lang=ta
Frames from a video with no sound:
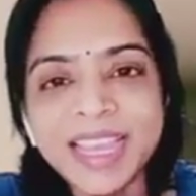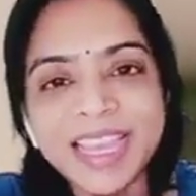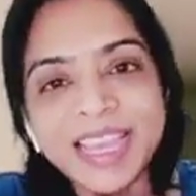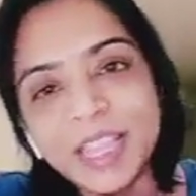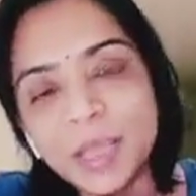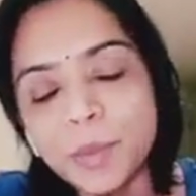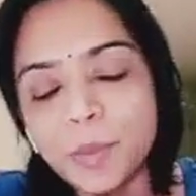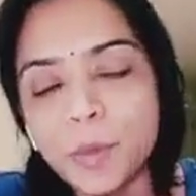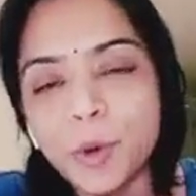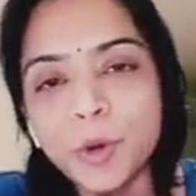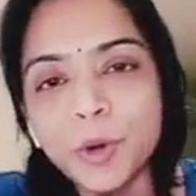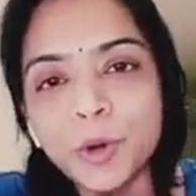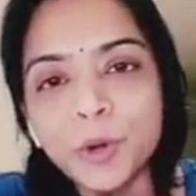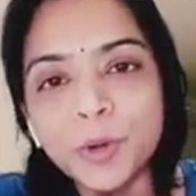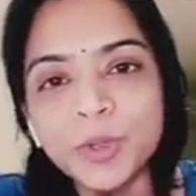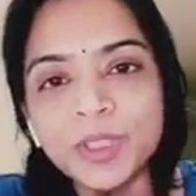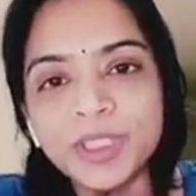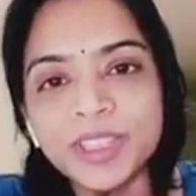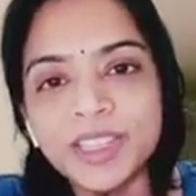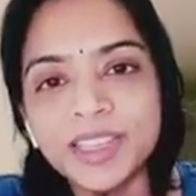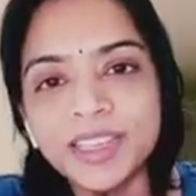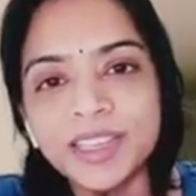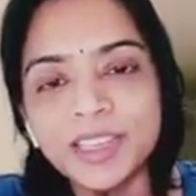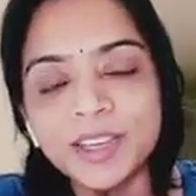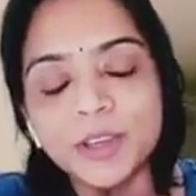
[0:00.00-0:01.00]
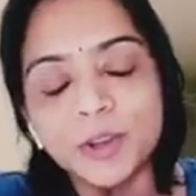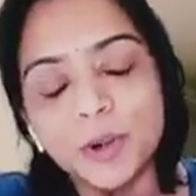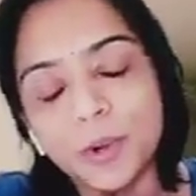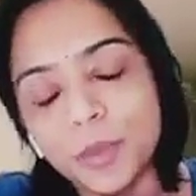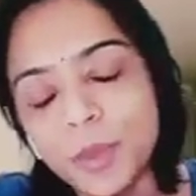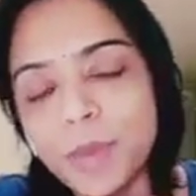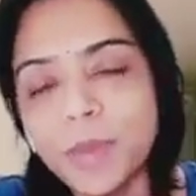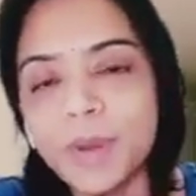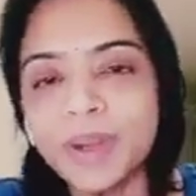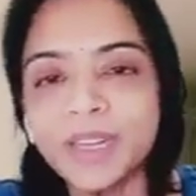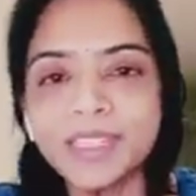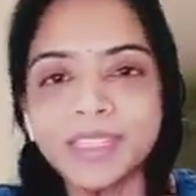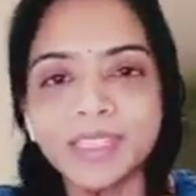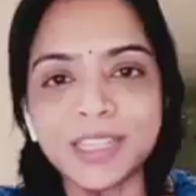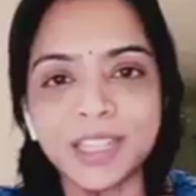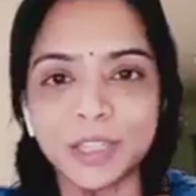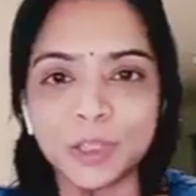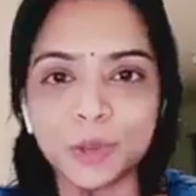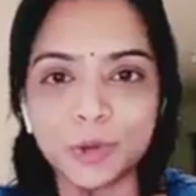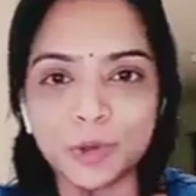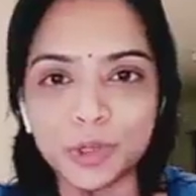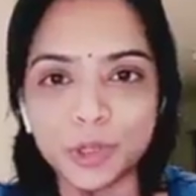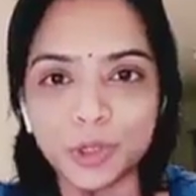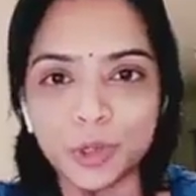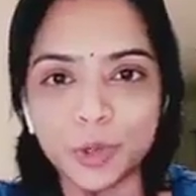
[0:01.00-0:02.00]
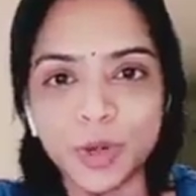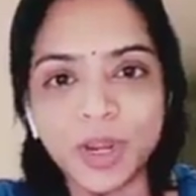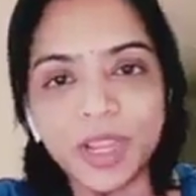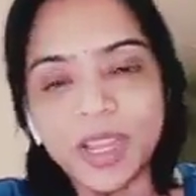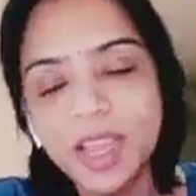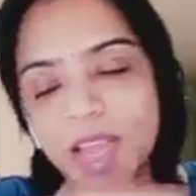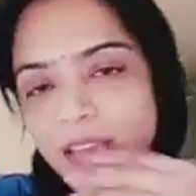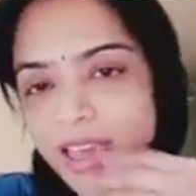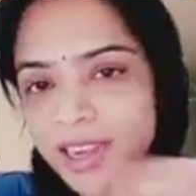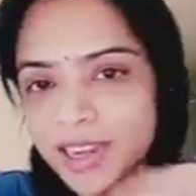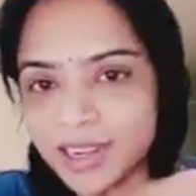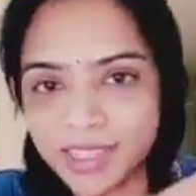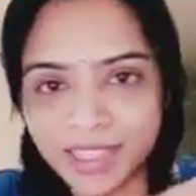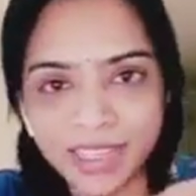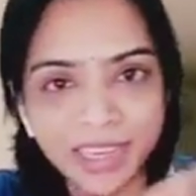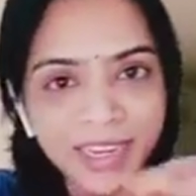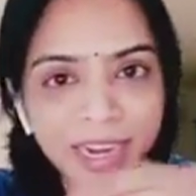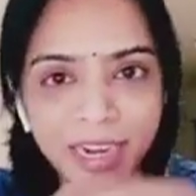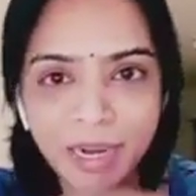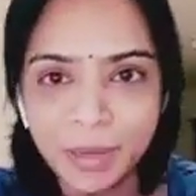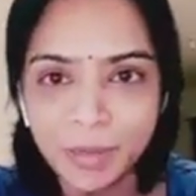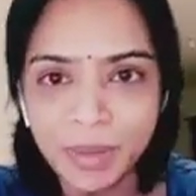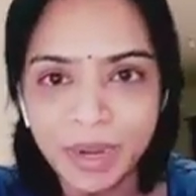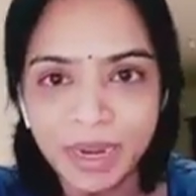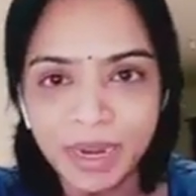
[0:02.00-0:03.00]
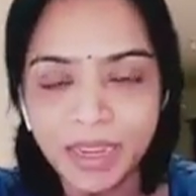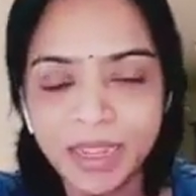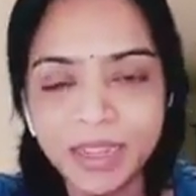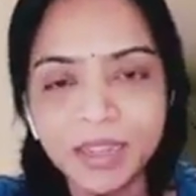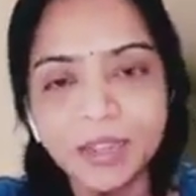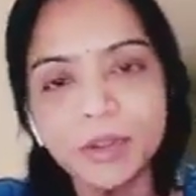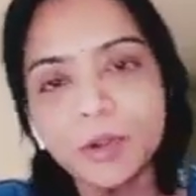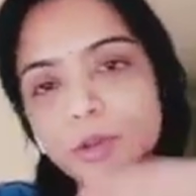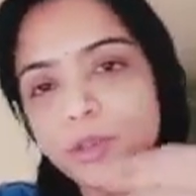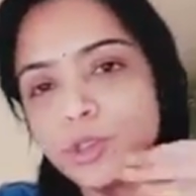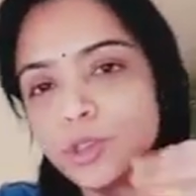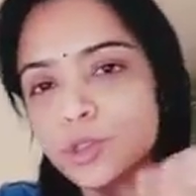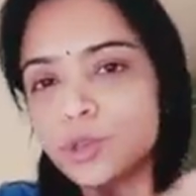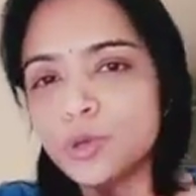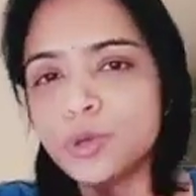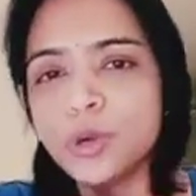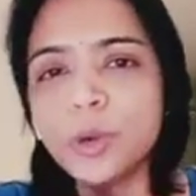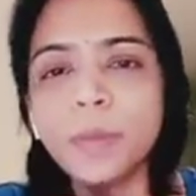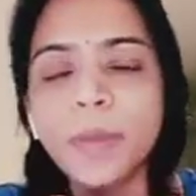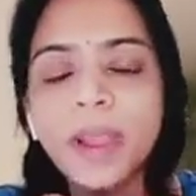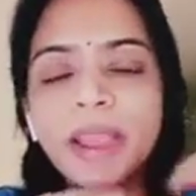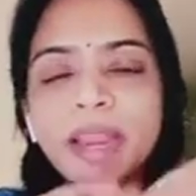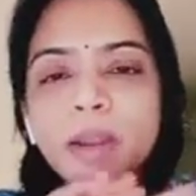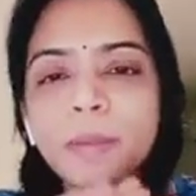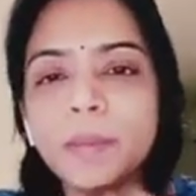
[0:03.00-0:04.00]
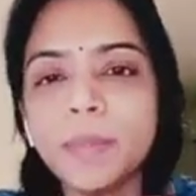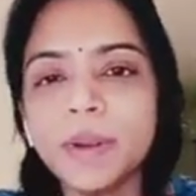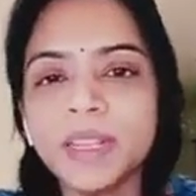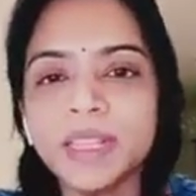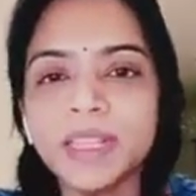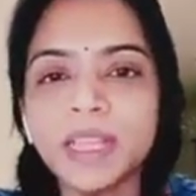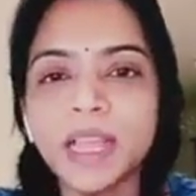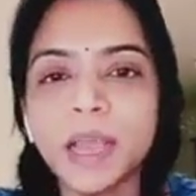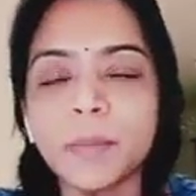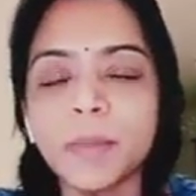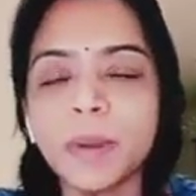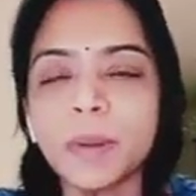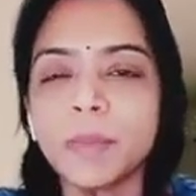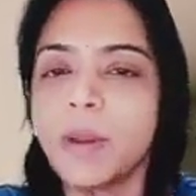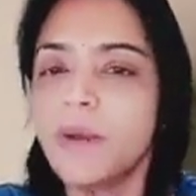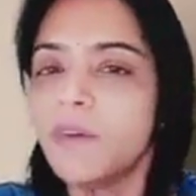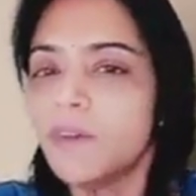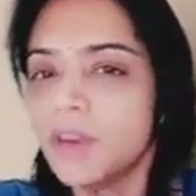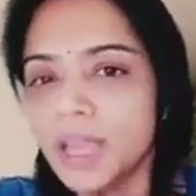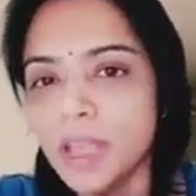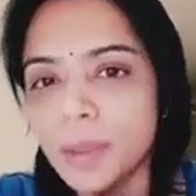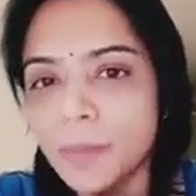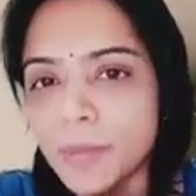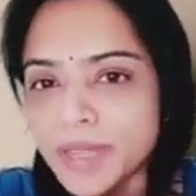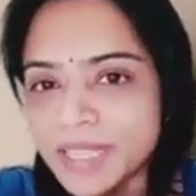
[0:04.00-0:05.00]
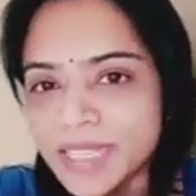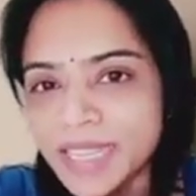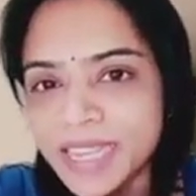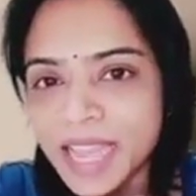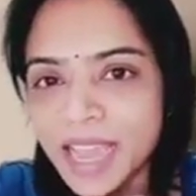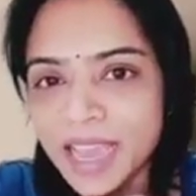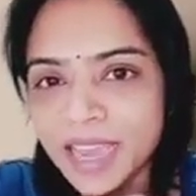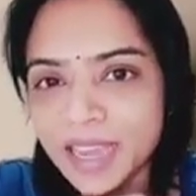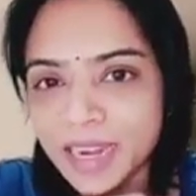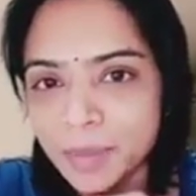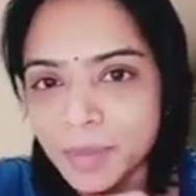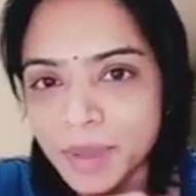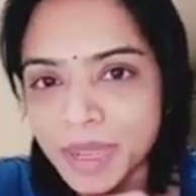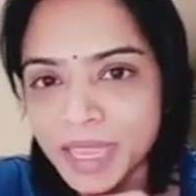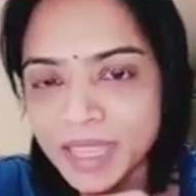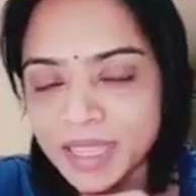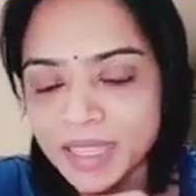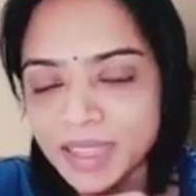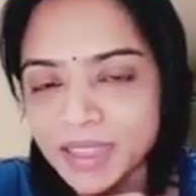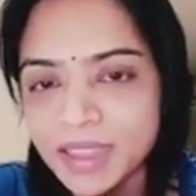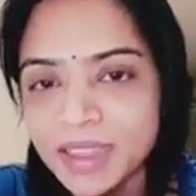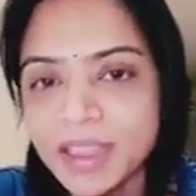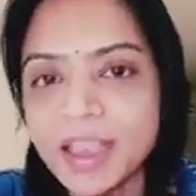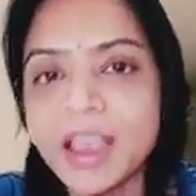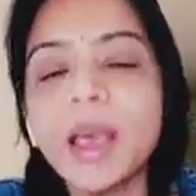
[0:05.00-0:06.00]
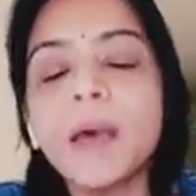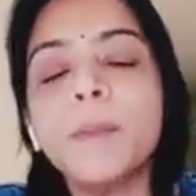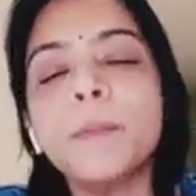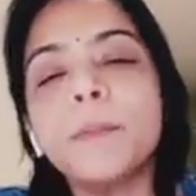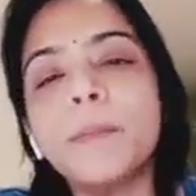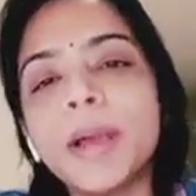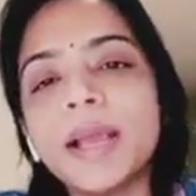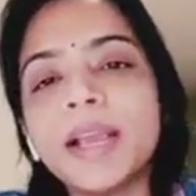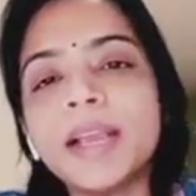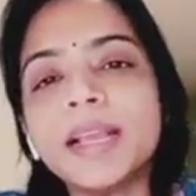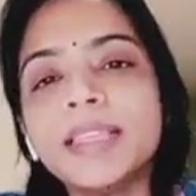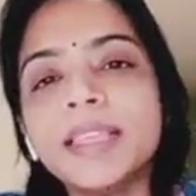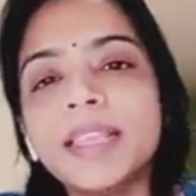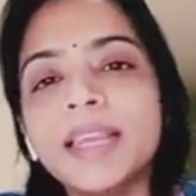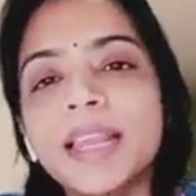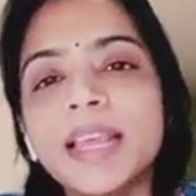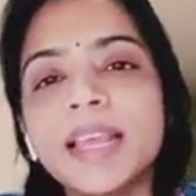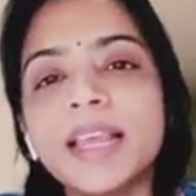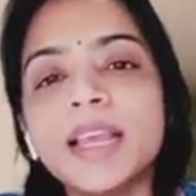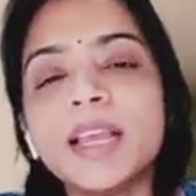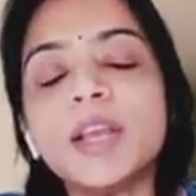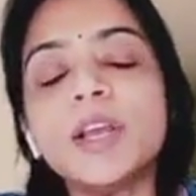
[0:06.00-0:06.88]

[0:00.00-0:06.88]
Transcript: இந்த பொண்ணும் வந்து ரொம்ப மனசு சந்தோஷத்தோட கார் எடுத்துட்டு கிளம்புறாங்க கொஞ்சம் தூரம் பயணம் பண்ணதுக்கு அப்புறமா அவங்களுக்கு பசிக்க ஆரம்பிக்குது பக்கத்துல